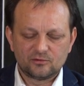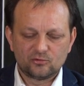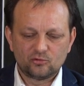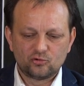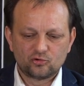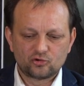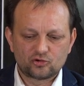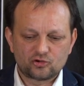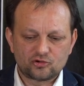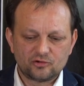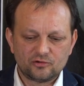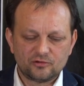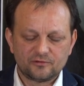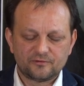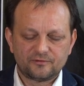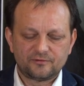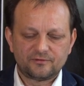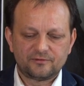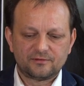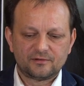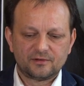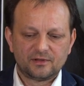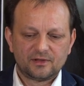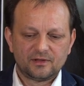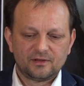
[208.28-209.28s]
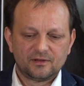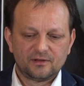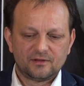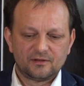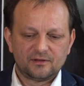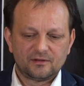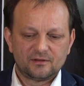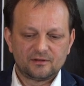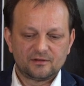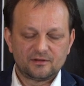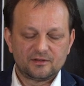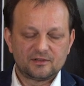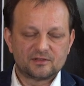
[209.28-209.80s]
uczniów
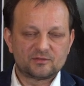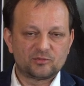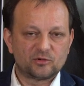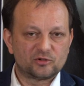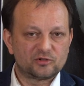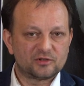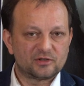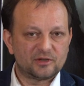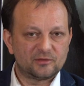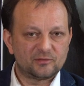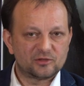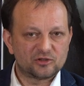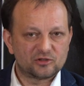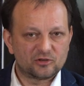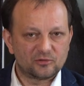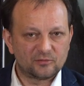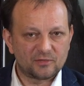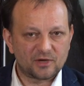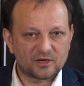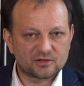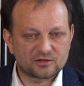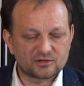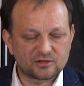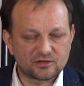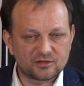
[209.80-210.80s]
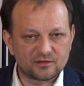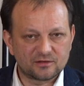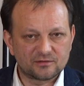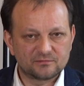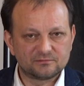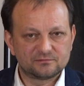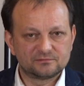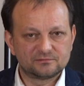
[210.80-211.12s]
i spotykamy Tomasza